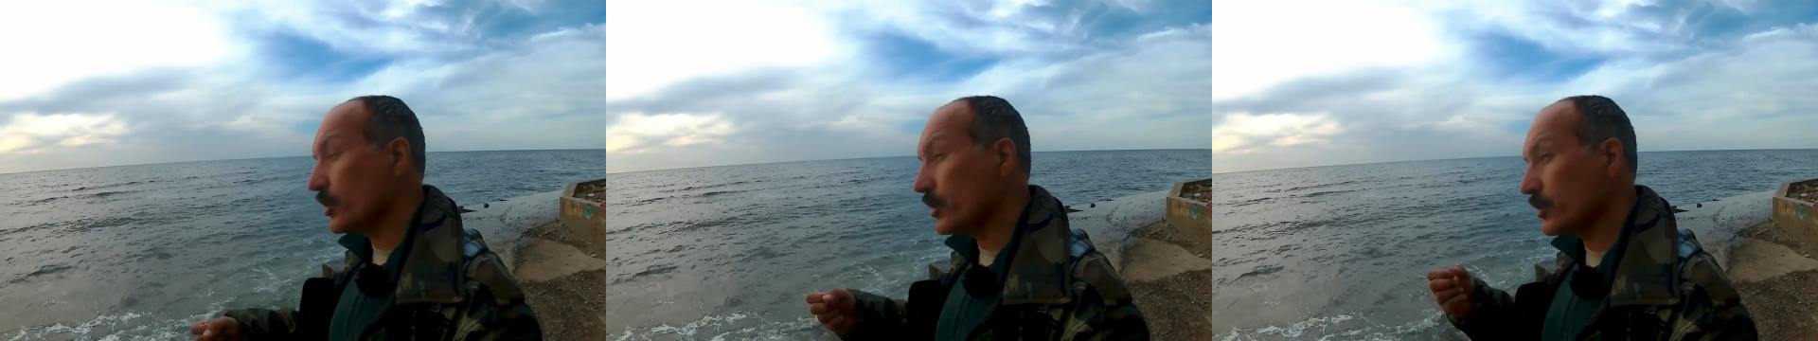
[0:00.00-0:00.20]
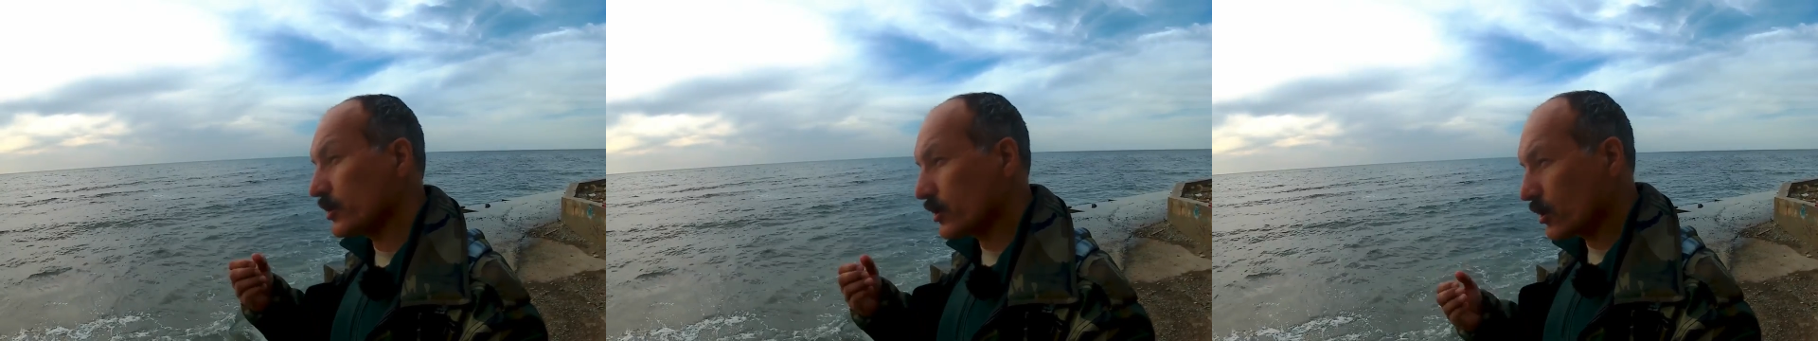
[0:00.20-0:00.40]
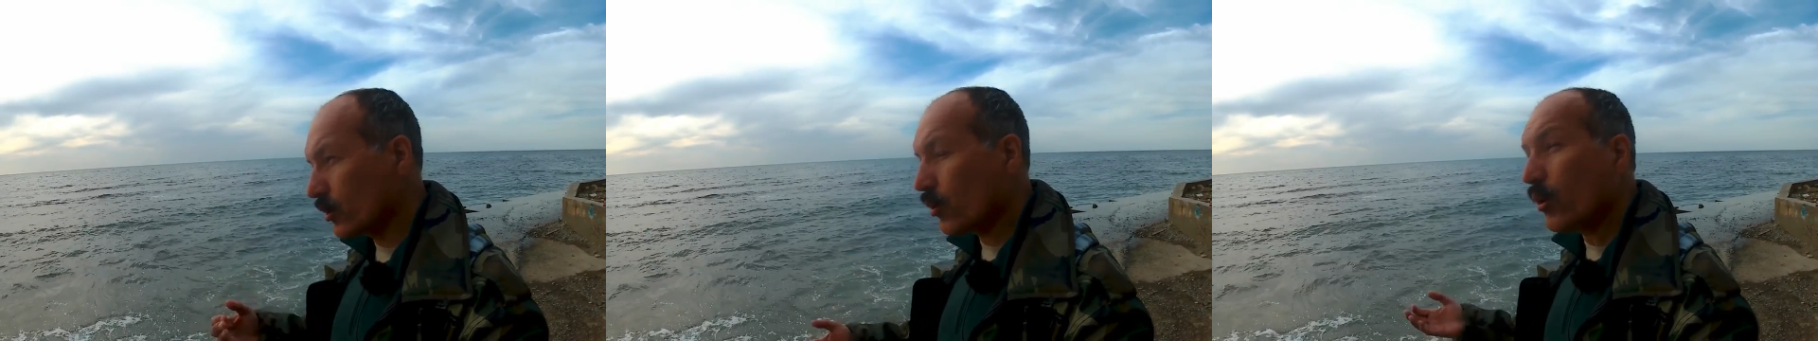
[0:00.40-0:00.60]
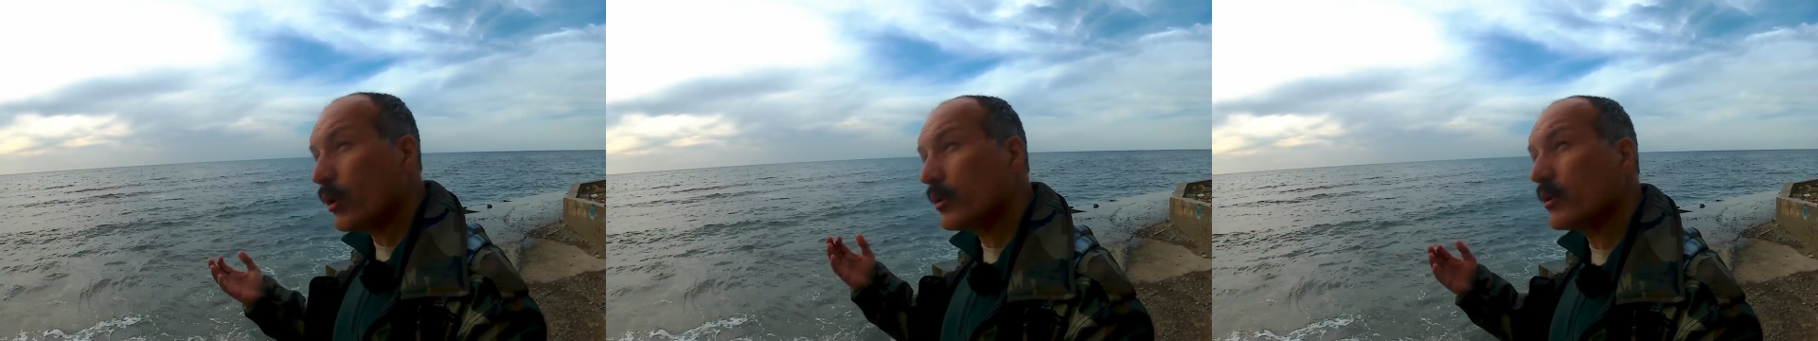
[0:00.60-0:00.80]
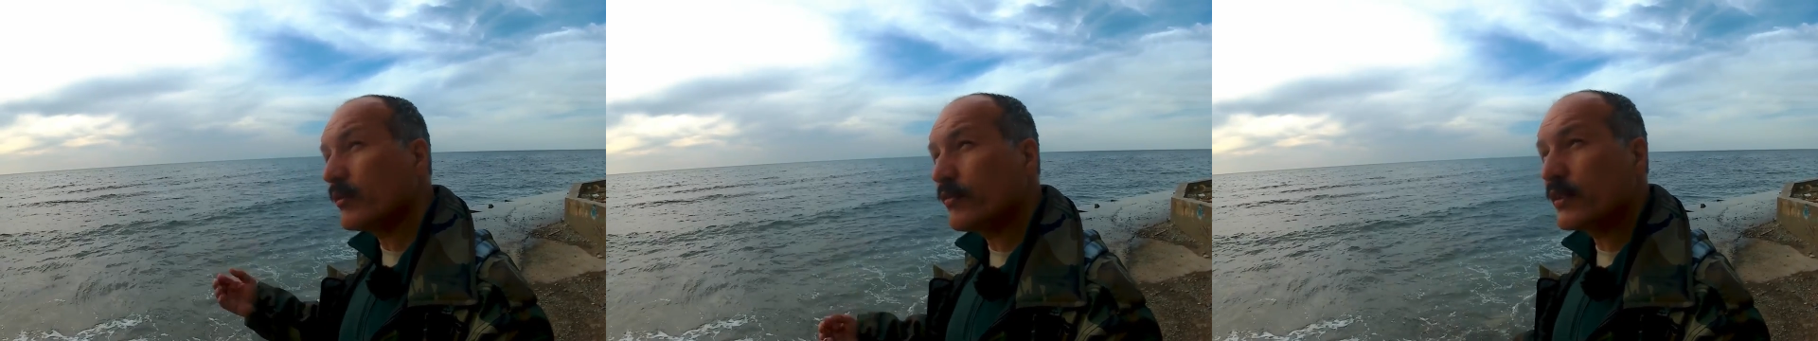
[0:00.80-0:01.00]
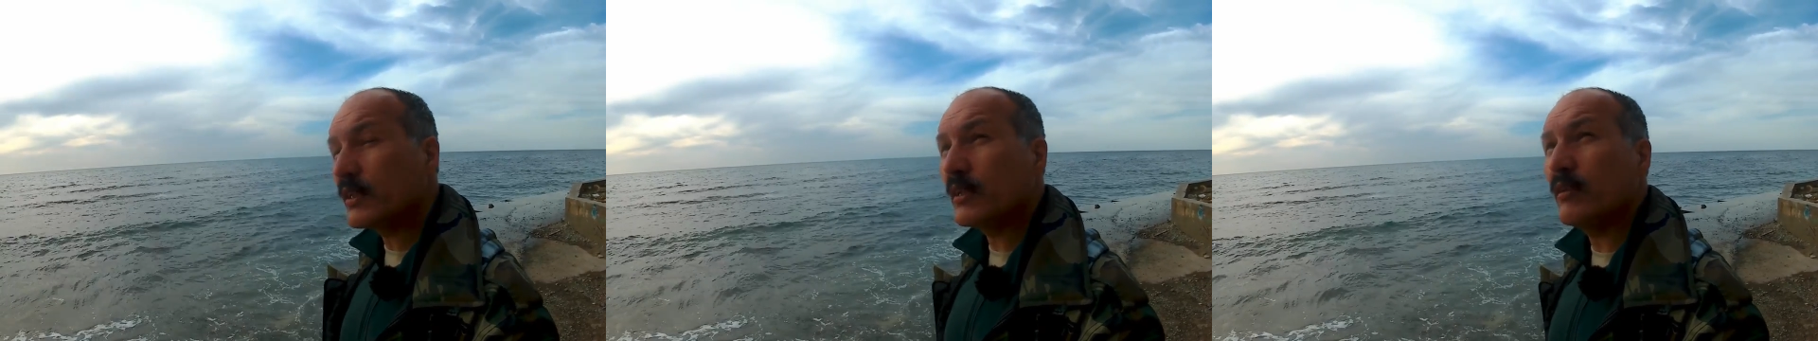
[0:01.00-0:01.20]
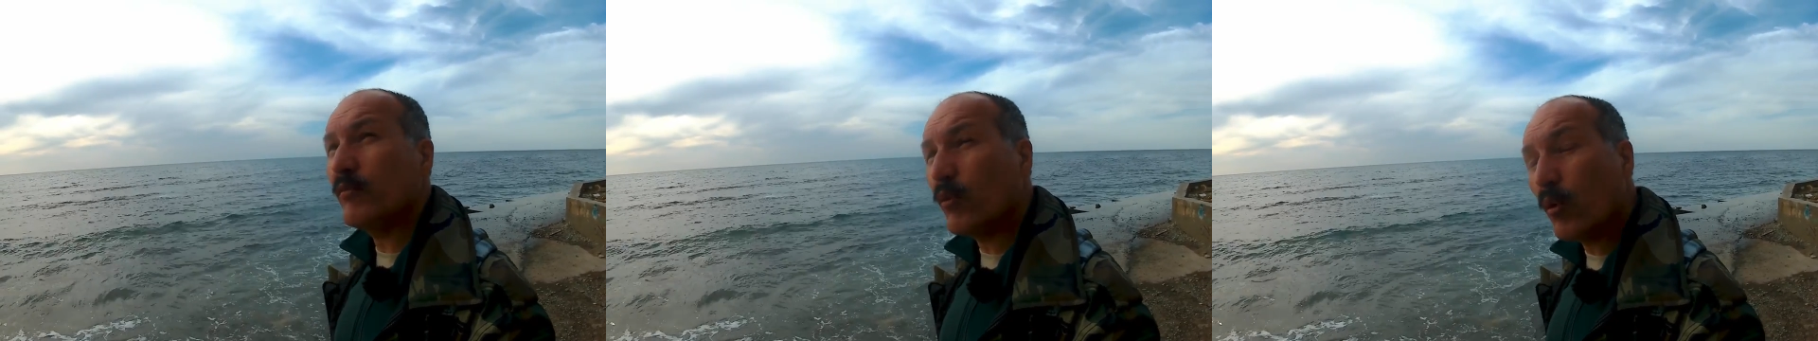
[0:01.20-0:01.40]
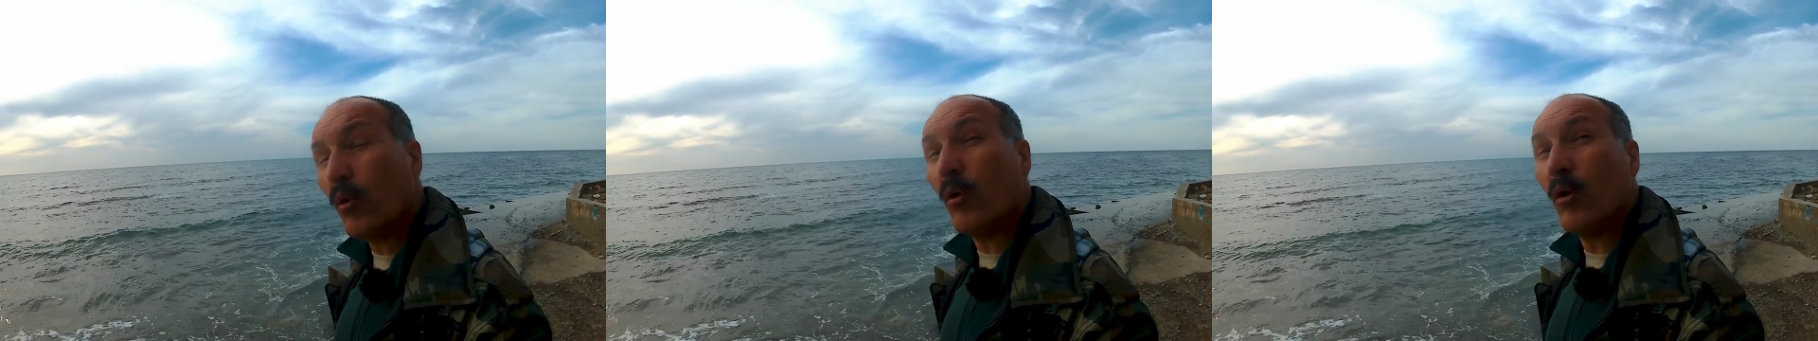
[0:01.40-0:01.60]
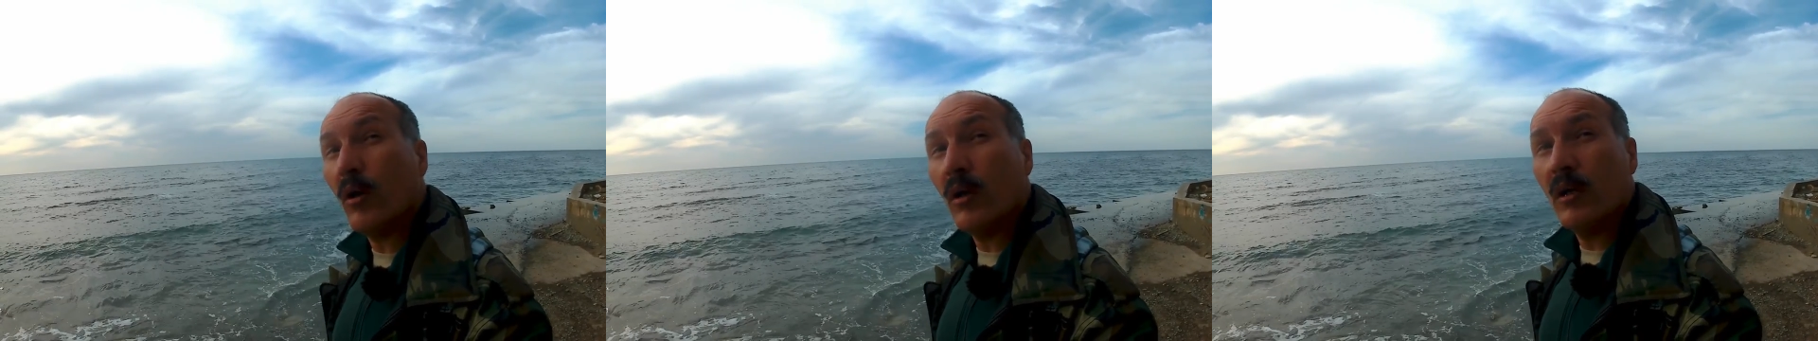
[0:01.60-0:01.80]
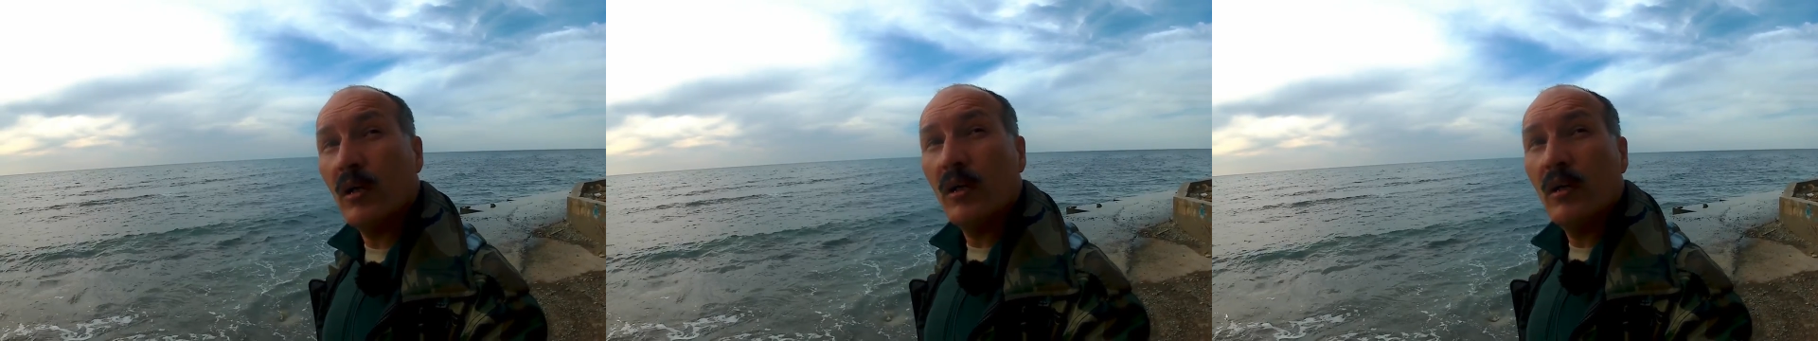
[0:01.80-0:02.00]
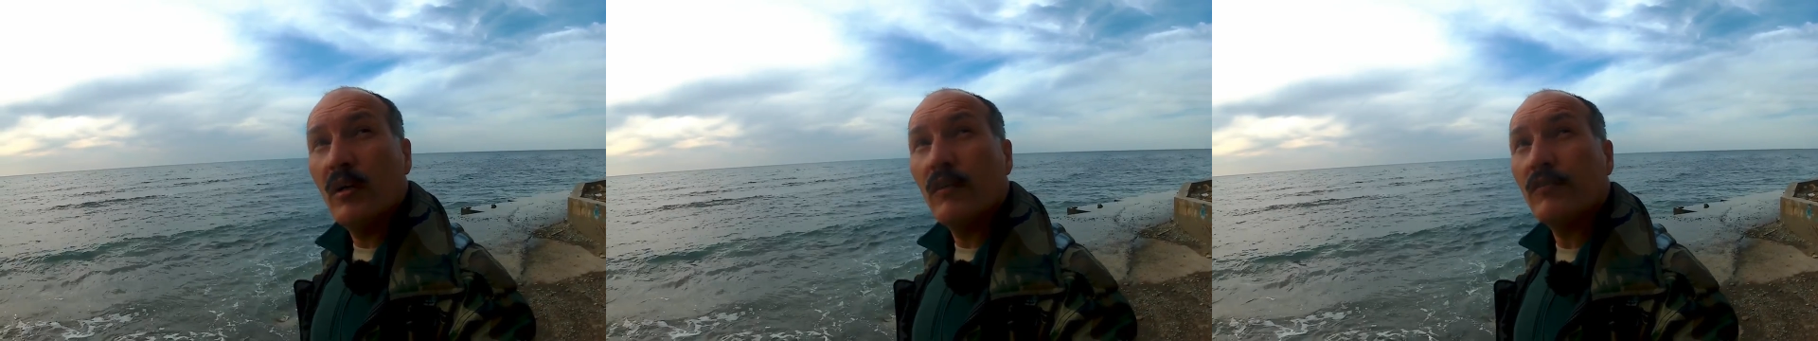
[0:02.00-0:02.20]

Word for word: через год всего